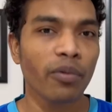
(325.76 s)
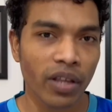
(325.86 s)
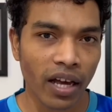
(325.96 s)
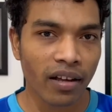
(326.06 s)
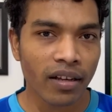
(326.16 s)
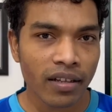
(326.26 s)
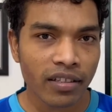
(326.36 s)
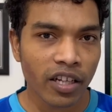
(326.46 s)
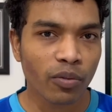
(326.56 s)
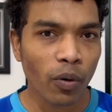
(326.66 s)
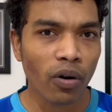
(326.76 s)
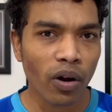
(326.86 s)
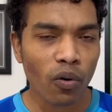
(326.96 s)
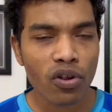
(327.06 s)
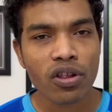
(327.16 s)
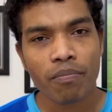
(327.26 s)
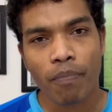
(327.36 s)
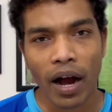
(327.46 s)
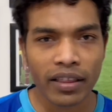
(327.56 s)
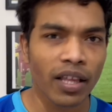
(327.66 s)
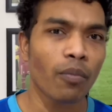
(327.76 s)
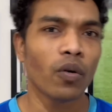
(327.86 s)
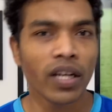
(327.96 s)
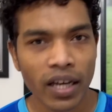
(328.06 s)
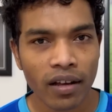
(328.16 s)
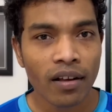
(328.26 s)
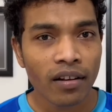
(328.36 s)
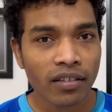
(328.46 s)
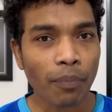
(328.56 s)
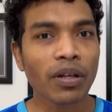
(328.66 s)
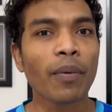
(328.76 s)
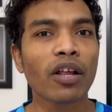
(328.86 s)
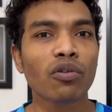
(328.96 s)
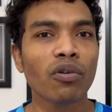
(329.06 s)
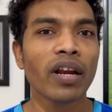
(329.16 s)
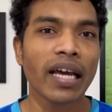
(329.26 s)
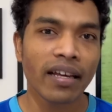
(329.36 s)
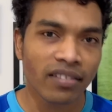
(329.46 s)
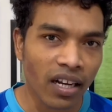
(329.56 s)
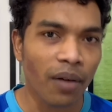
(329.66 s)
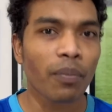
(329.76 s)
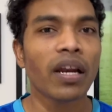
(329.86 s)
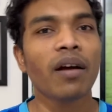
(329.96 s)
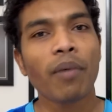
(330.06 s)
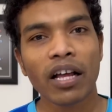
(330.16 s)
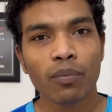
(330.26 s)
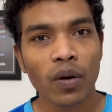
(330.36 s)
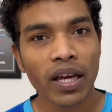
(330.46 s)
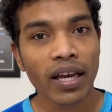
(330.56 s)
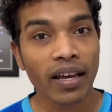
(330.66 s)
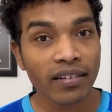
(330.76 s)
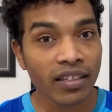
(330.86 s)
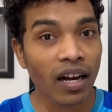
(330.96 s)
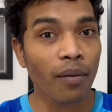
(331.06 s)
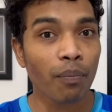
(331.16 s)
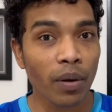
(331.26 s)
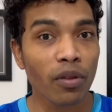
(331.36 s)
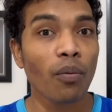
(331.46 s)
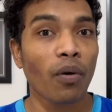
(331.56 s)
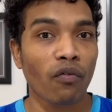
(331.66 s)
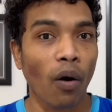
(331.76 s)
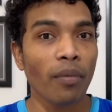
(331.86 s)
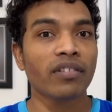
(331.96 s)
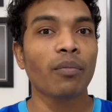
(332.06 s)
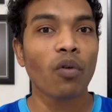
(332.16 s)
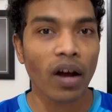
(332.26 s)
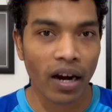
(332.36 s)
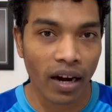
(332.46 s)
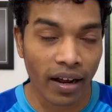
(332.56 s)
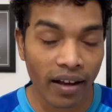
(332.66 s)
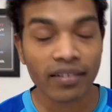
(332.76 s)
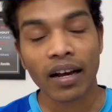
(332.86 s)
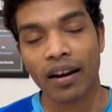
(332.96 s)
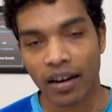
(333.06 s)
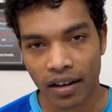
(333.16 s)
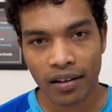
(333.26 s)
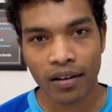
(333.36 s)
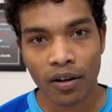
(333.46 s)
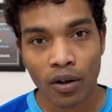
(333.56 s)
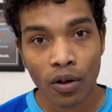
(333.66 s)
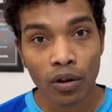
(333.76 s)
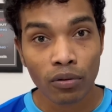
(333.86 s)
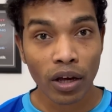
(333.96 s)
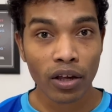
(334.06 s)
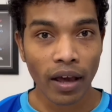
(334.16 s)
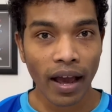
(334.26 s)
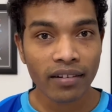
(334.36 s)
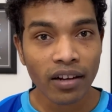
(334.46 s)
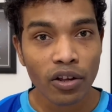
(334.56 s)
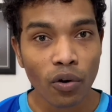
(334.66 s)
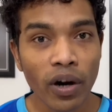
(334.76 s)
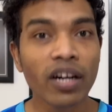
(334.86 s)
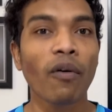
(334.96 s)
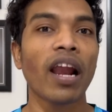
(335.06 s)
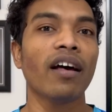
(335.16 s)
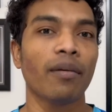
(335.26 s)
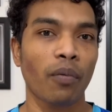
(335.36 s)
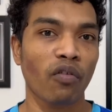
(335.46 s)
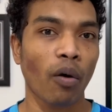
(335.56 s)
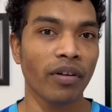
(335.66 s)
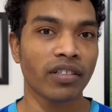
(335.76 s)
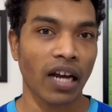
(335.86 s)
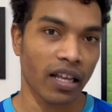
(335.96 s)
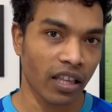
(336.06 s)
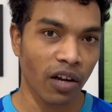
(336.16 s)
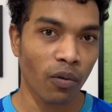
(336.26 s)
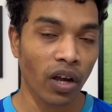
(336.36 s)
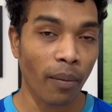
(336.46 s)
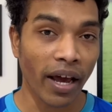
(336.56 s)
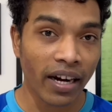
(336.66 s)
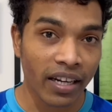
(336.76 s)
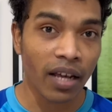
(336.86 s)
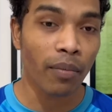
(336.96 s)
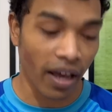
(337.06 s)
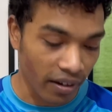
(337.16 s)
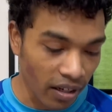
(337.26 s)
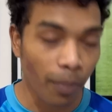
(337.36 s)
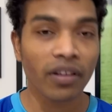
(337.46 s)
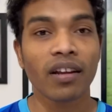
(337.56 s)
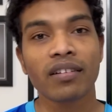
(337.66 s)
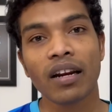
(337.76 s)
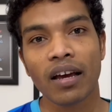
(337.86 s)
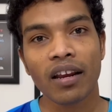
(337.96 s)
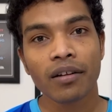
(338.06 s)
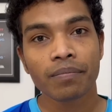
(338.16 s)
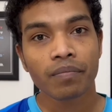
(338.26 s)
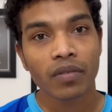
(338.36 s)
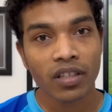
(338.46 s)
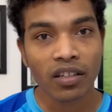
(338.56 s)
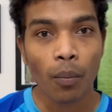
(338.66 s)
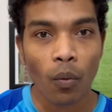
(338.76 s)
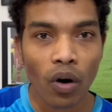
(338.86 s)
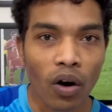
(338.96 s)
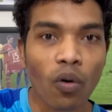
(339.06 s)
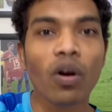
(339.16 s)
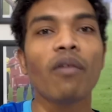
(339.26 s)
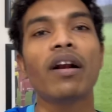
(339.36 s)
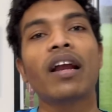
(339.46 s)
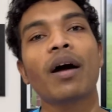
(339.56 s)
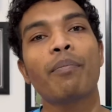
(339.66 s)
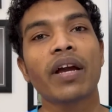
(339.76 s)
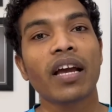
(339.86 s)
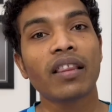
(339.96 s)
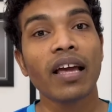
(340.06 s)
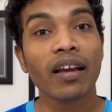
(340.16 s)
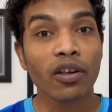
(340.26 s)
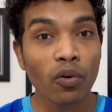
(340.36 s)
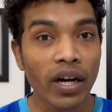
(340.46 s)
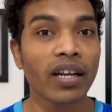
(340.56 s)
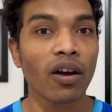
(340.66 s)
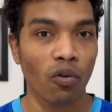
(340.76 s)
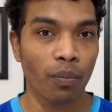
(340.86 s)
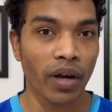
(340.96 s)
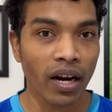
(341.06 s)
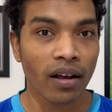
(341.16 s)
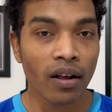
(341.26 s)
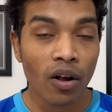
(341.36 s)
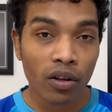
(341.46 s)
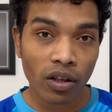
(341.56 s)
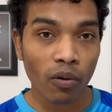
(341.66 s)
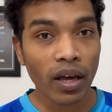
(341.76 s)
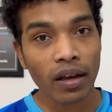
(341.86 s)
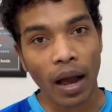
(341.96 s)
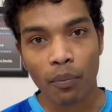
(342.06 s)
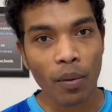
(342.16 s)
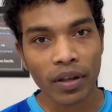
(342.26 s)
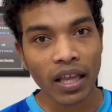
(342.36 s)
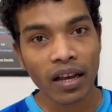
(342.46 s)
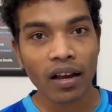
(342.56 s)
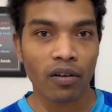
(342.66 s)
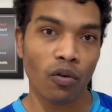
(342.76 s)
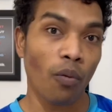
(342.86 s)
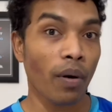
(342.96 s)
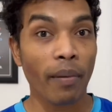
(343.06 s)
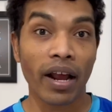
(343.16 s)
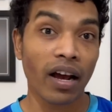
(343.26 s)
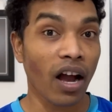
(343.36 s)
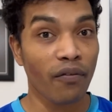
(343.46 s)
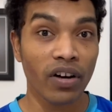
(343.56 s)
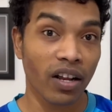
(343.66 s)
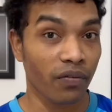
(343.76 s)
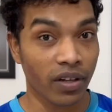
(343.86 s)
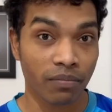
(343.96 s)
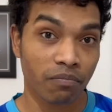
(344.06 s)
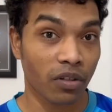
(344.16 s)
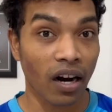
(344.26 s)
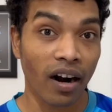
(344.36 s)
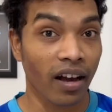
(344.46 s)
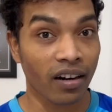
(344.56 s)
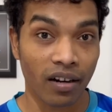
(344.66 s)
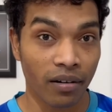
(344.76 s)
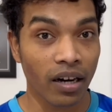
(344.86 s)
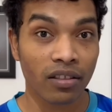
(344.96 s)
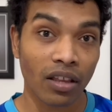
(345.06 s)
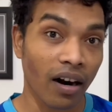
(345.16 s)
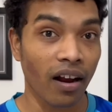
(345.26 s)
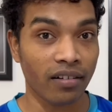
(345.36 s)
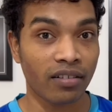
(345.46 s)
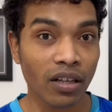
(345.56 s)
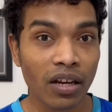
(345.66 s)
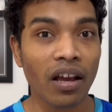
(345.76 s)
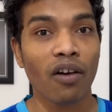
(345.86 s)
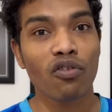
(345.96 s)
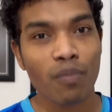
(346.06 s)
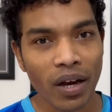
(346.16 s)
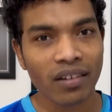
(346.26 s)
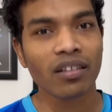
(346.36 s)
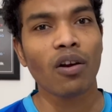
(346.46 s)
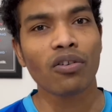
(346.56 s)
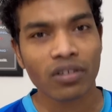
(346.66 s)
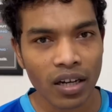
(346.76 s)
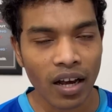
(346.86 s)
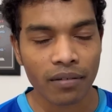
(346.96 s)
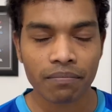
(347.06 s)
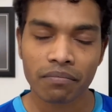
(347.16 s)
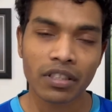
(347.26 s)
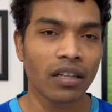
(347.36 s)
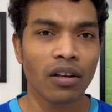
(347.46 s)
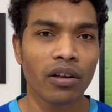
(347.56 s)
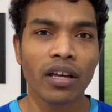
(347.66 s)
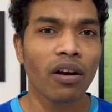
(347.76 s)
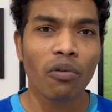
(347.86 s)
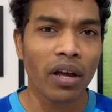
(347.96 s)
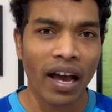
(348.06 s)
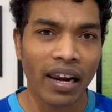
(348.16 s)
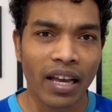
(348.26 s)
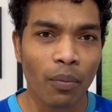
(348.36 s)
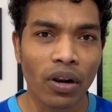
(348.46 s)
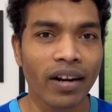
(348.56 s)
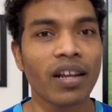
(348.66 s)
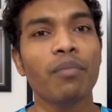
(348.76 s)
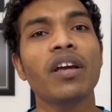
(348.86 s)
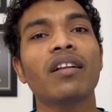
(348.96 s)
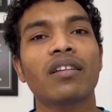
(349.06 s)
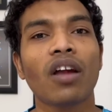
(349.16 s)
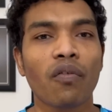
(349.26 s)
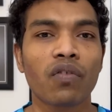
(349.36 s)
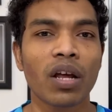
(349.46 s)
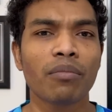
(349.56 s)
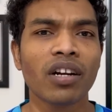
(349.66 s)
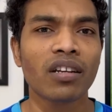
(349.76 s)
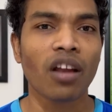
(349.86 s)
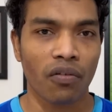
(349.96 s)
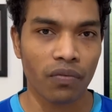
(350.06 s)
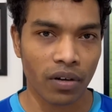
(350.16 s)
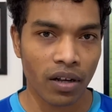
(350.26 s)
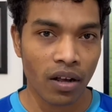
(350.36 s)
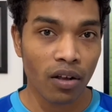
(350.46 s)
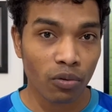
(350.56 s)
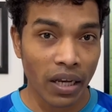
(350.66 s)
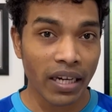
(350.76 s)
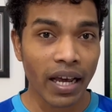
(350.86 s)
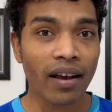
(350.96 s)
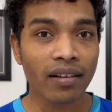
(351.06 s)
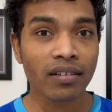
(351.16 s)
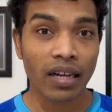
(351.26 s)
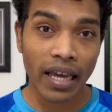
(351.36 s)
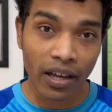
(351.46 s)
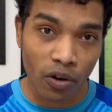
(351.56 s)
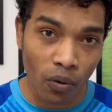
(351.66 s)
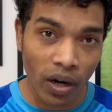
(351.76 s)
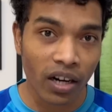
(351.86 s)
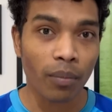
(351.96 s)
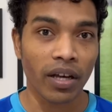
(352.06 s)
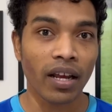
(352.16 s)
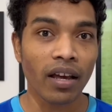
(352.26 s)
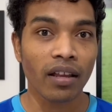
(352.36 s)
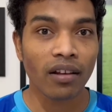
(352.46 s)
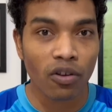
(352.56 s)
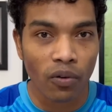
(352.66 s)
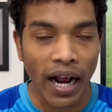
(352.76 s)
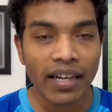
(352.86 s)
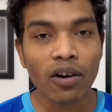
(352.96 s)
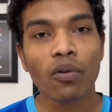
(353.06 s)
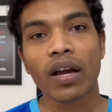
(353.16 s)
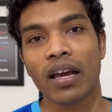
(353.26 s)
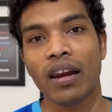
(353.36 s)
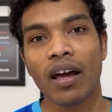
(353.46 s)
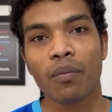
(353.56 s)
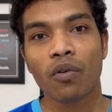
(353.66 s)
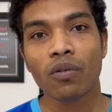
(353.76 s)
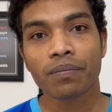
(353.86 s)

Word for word: दिया जिसमें उन्होंने कुछ बातें बोली है सबसे पहले तो उन्होंने एशिया कप के लिए एक बात बोली कि एशिया कप में जो परफॉर्मेंस हमको करना है कैसा करना है तो एज अ यूनिट वाला परफॉर्मेंस चाहते हैं वो कि हमारी टीम ऐसा प्रदर्शन करे जैसा मोरक्को ने वर्ल्ड कप में किया था एक यूनिट के रूप में है ना क्योंकि आपको पता है कि ग्रुप हमारा काफी टफ है तगड़ा है ना तगड़ा सीरिया उज्बेकिस्तान ऑस्ट्रेलिया ये कोई हल्की पुल्की टीम नहीं है टफ टीम से टफ तो इनके अगेंस्ट एक यूनिट में है ना ऐसा यूनाइटेड होकर खेलना है हमको